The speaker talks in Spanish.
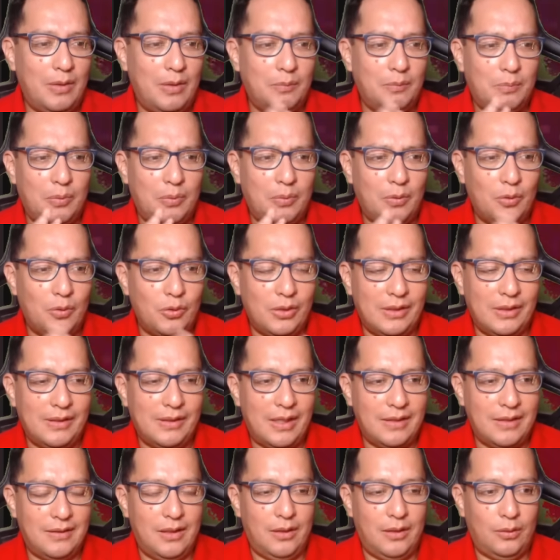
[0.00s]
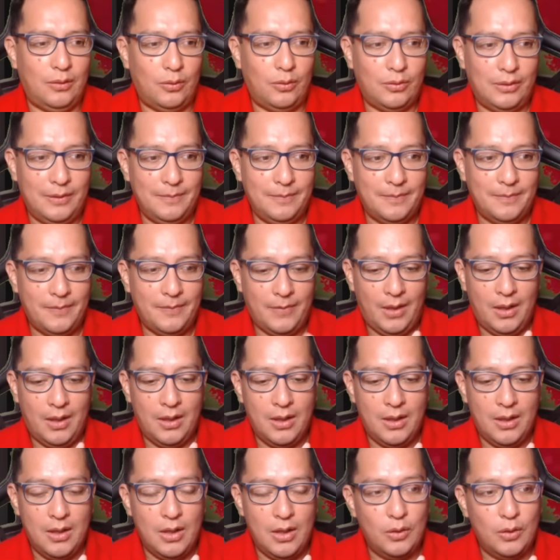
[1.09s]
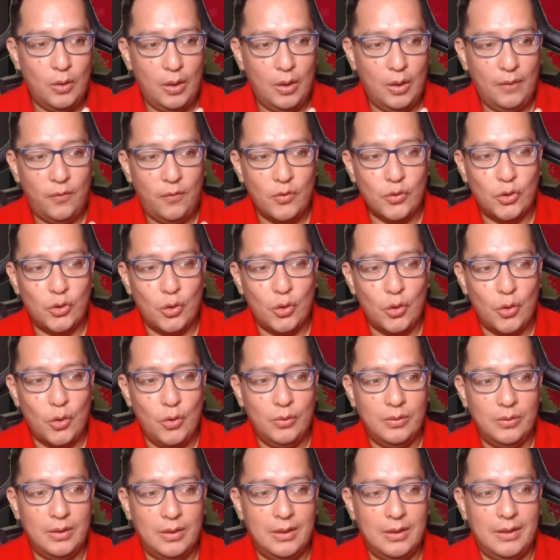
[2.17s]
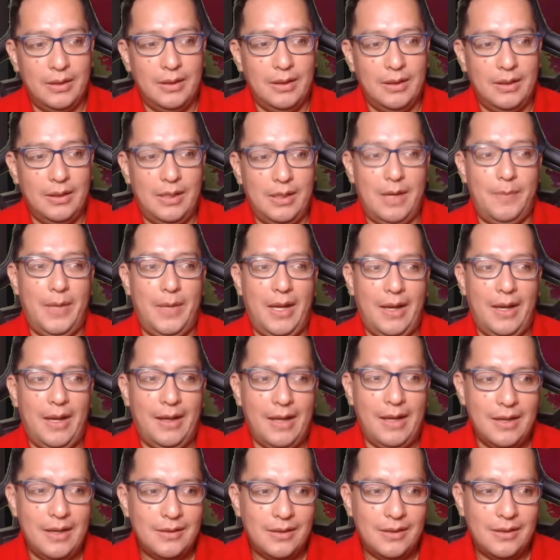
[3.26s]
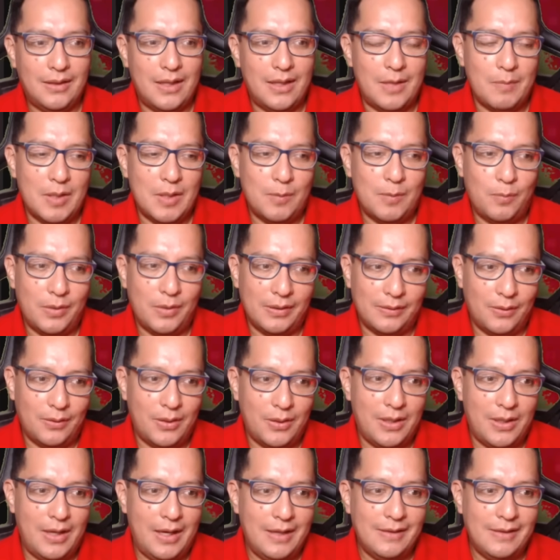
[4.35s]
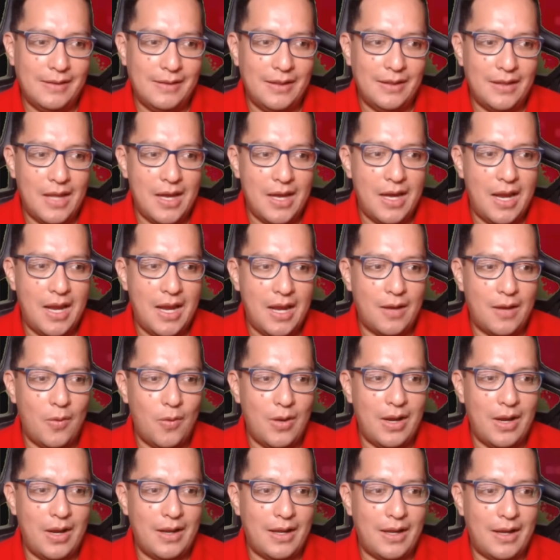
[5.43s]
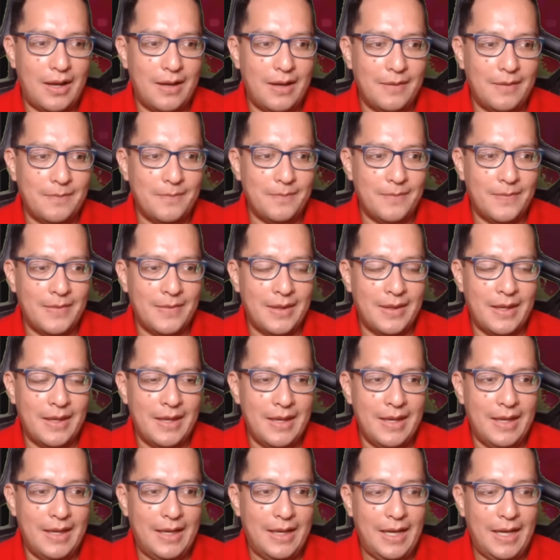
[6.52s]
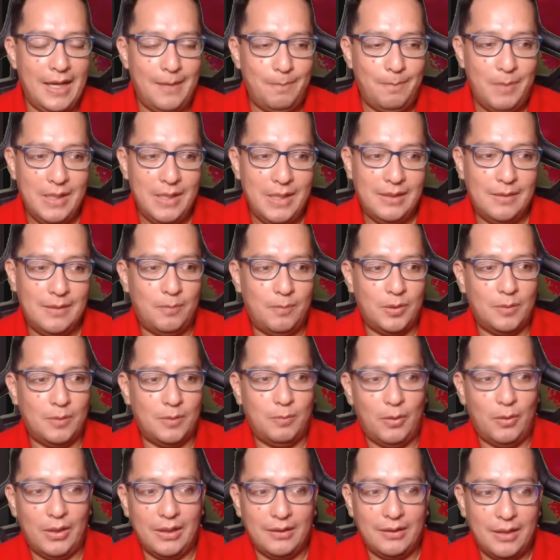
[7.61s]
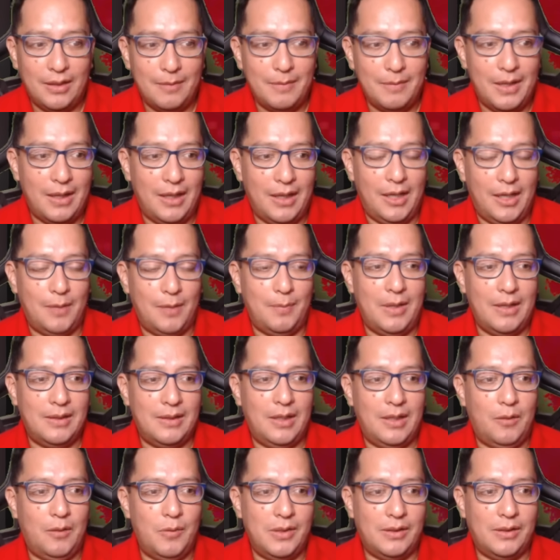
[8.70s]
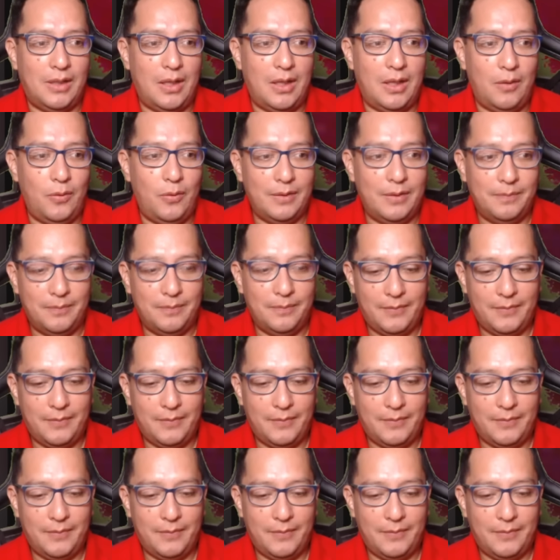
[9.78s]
Creo por los de 6 litros, ¿sí? No le funcionó la mega cárcel y además, pues ahí sí tenía cola que, le pisen, pues por el tema de la hermana secuestradora.